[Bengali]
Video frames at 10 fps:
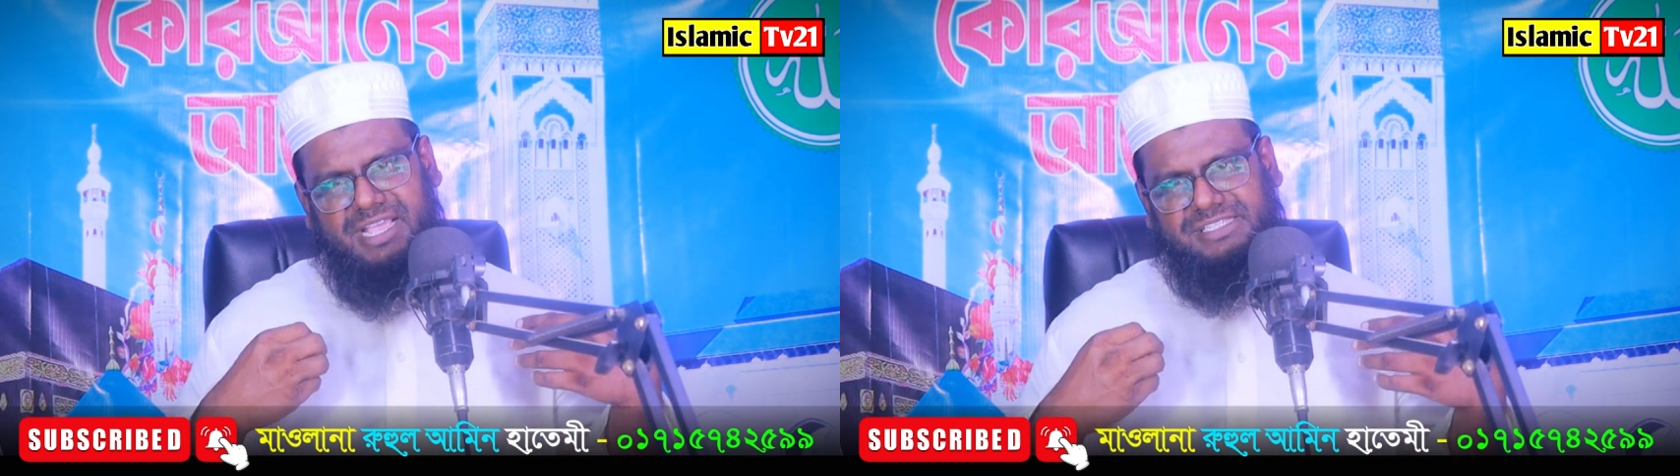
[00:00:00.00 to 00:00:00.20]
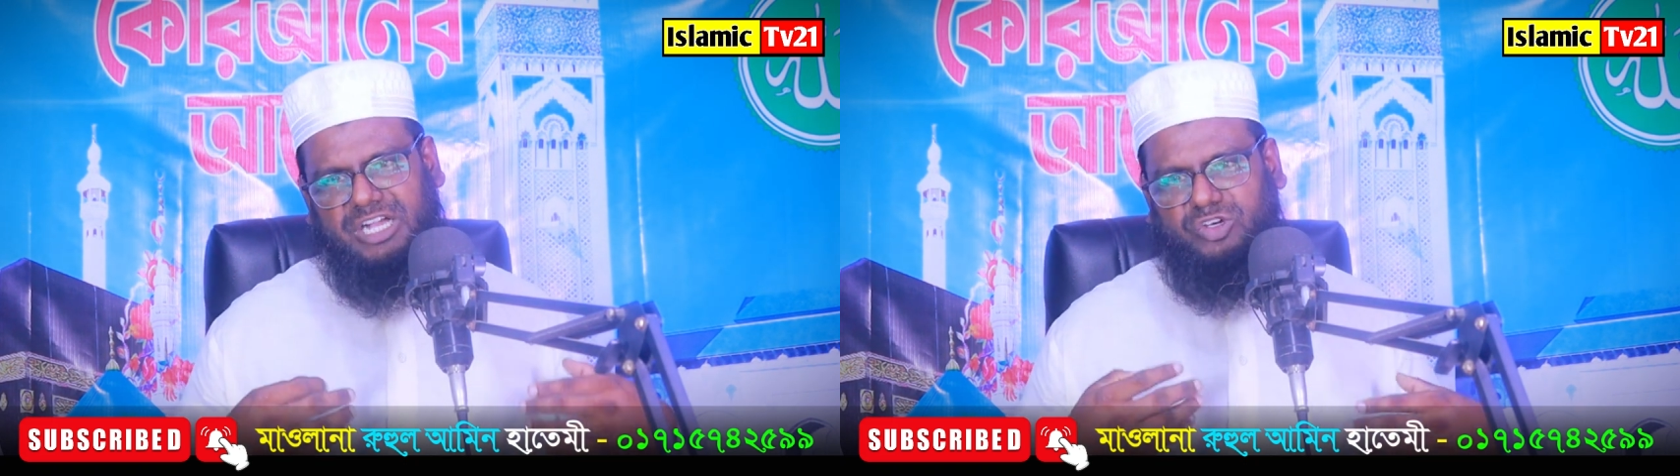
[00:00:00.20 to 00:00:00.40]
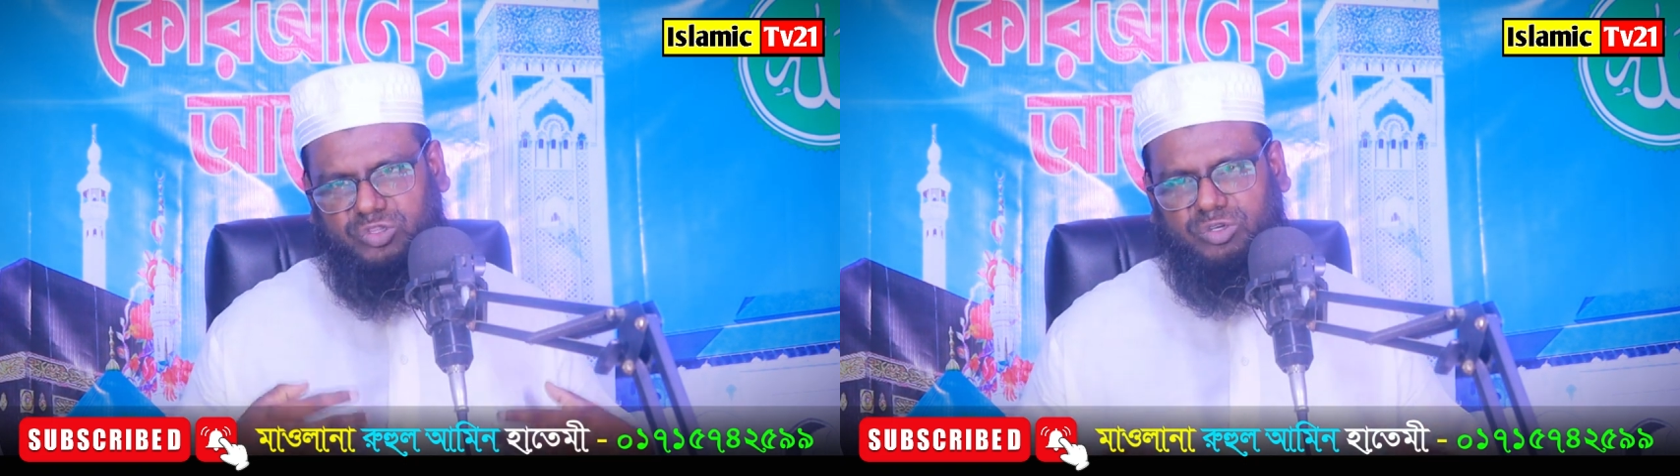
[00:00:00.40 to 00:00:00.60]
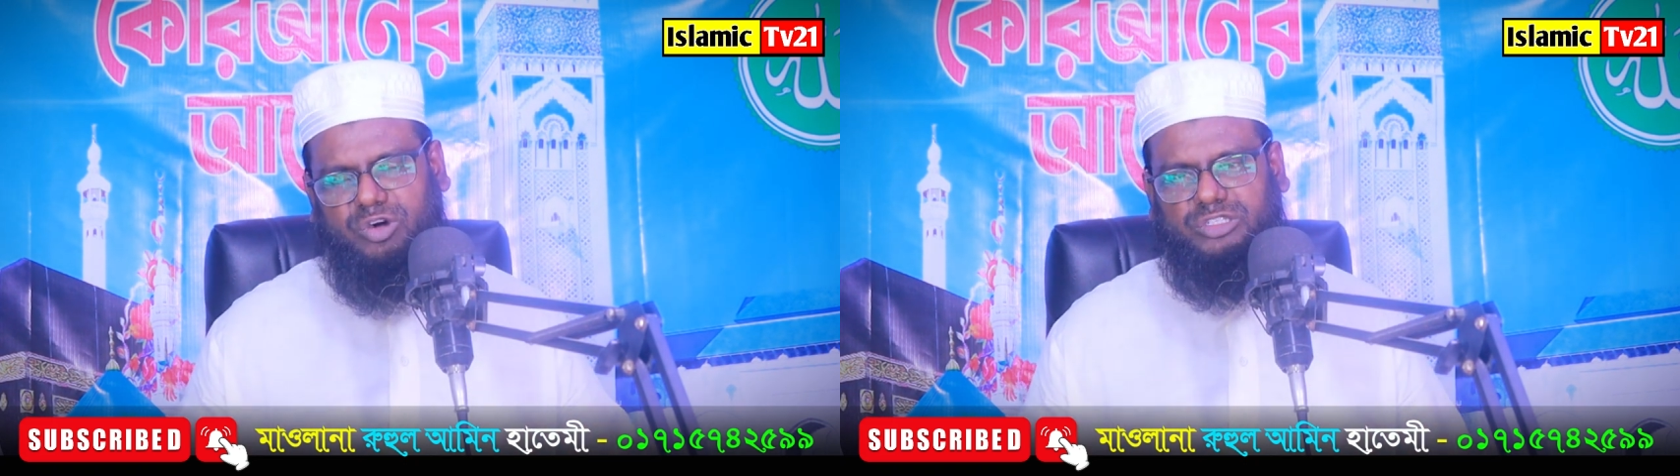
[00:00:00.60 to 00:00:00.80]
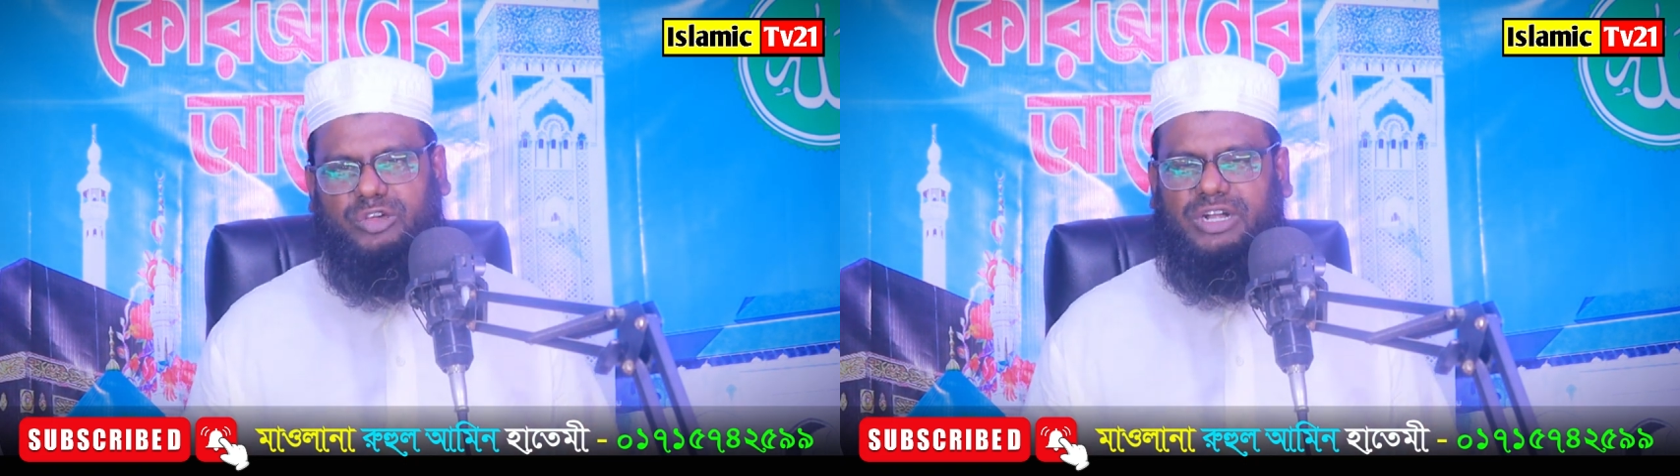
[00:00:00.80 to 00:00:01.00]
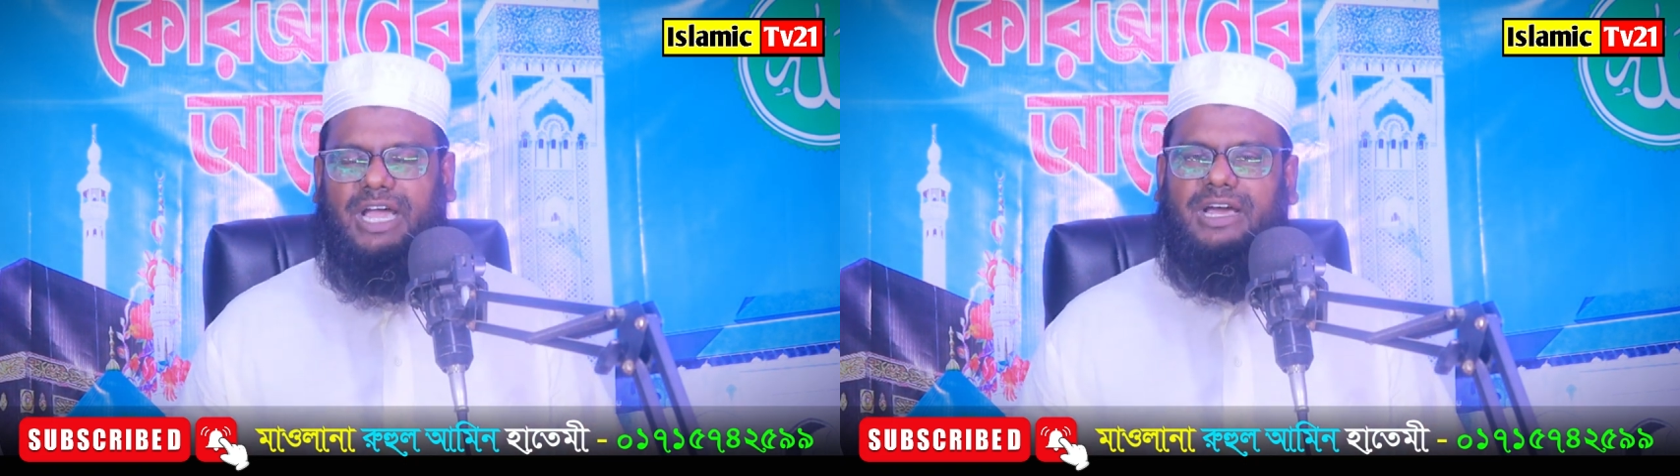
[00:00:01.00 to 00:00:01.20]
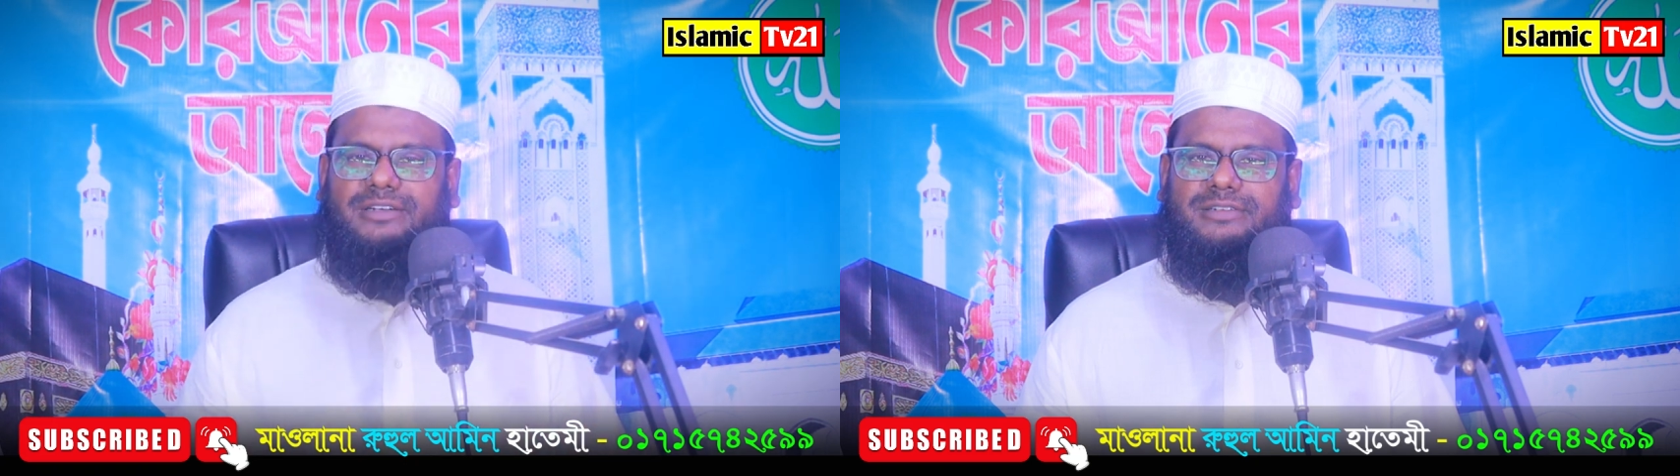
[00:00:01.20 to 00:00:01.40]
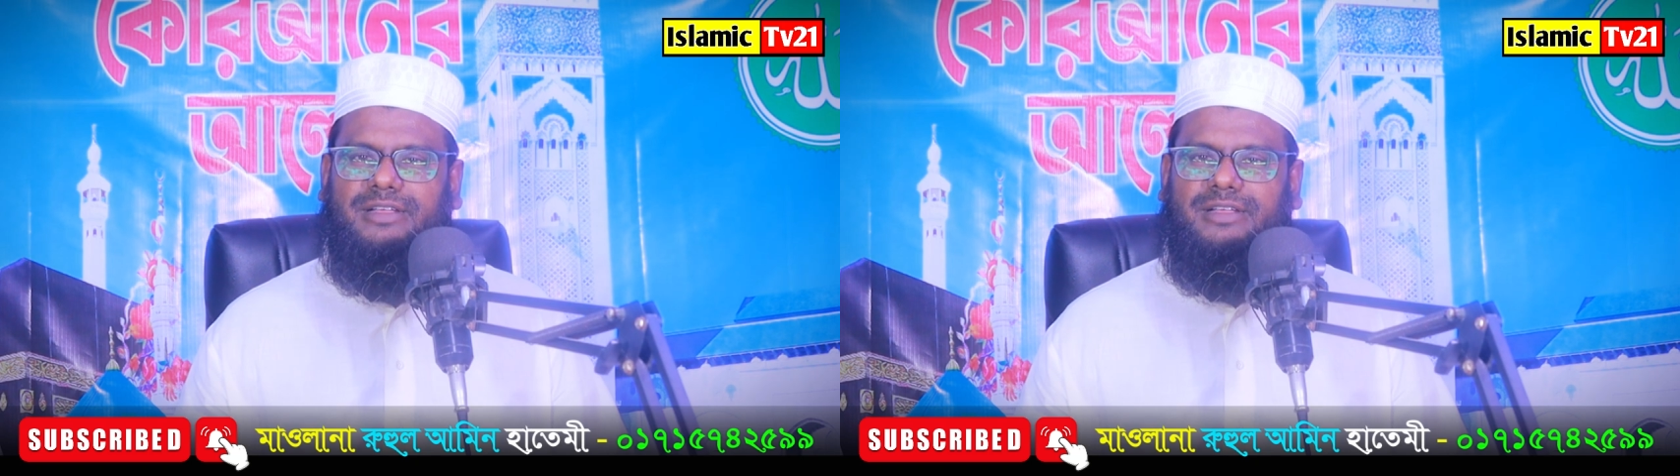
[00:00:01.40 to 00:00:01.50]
মায়া জাগ্রত হওয়া দরকার